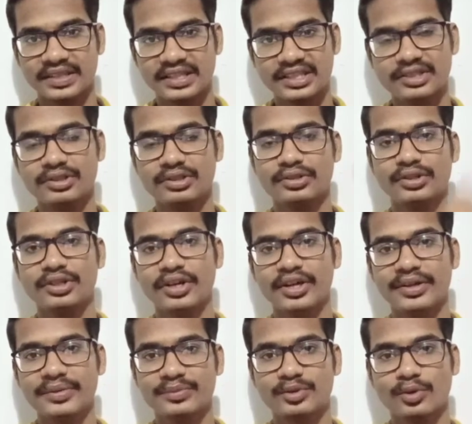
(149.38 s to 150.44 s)
ইঞ্জুরি তৈরি
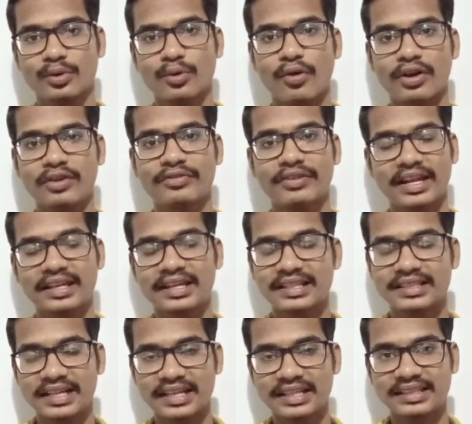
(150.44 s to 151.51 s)
হয় তো গল্ফ খেলা
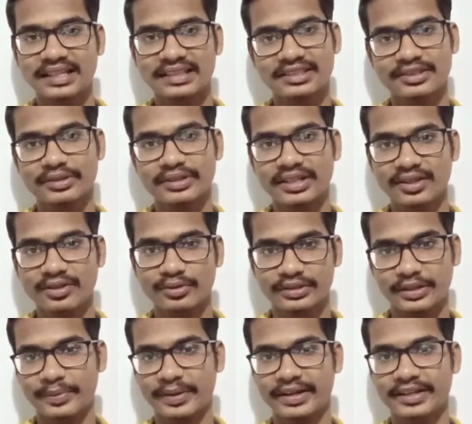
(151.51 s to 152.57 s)
যারা তাদেরও এটা
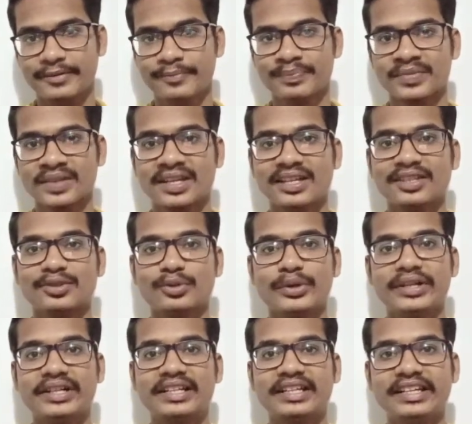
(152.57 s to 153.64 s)
হতে পারে তো
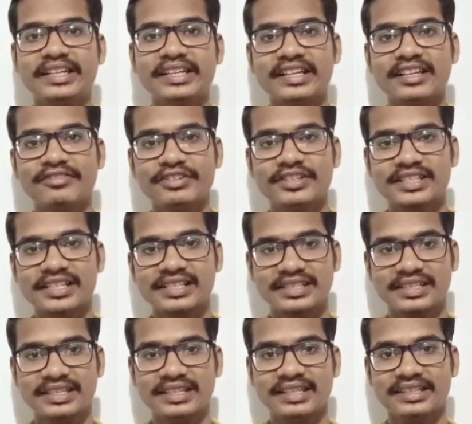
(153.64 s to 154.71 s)
এর ক্লিনিক্যাল ফিচার্স
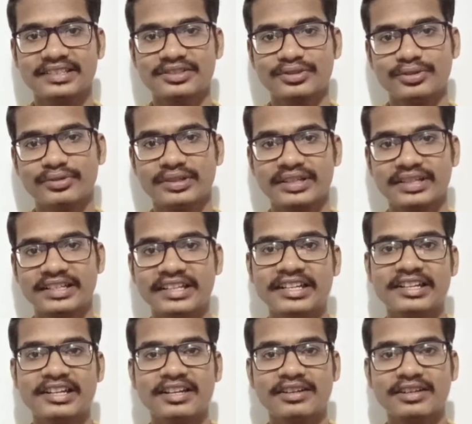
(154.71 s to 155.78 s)
কী চলুন এর
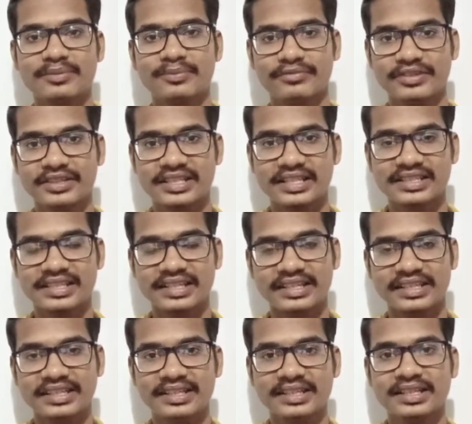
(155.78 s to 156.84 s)
ক্লিনিক্যাল ফিচার্স
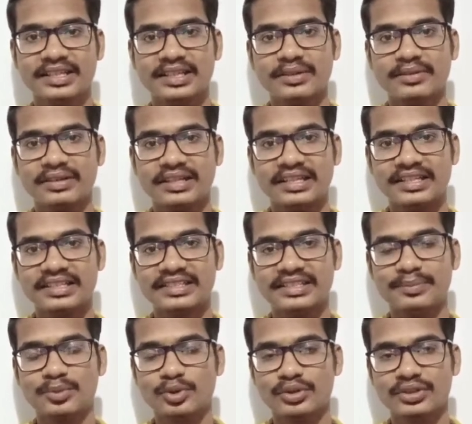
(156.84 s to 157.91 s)
দেখে নিই মানে এর
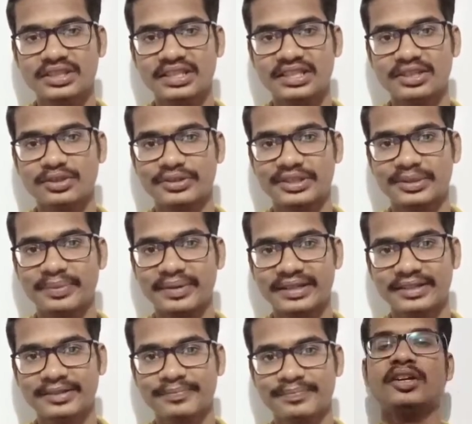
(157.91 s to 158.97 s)
সিমটমস কী কী হতে
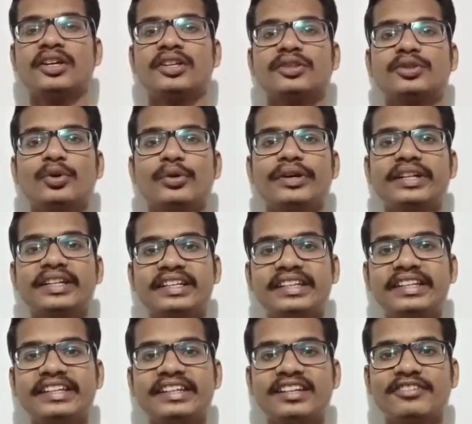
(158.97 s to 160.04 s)
পারে তো এর
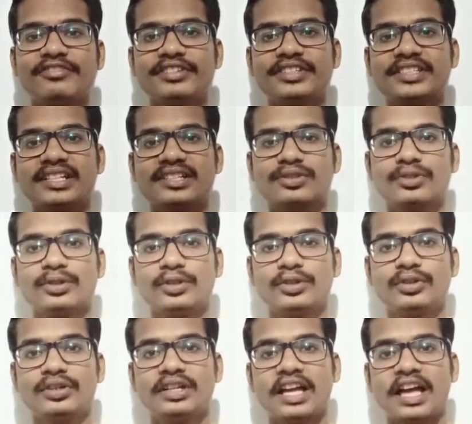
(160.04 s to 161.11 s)
ক্লিনিক্যাল ফিচার্স
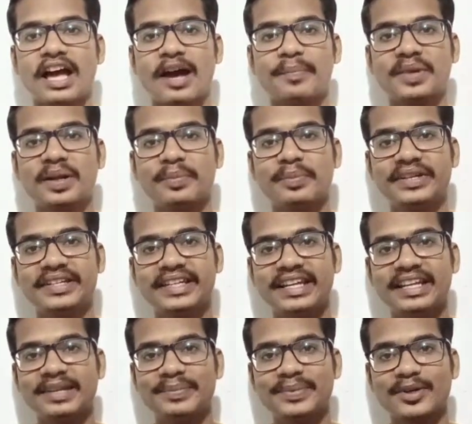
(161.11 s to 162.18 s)
হলো আপনার
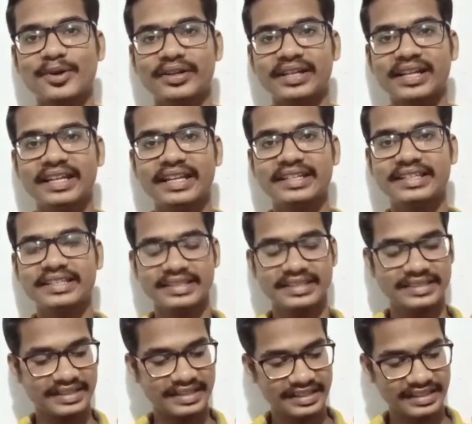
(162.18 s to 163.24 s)
মিডিয়াল এপিকন্ডাইলাইটিসে
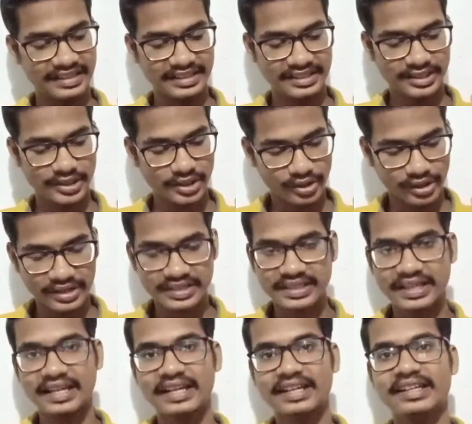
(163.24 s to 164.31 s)
যেখানে ইঞ্জুরি হয়
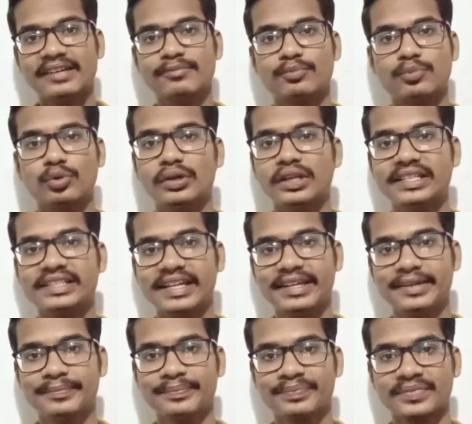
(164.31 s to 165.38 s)
সেখানটা ফুলে যায়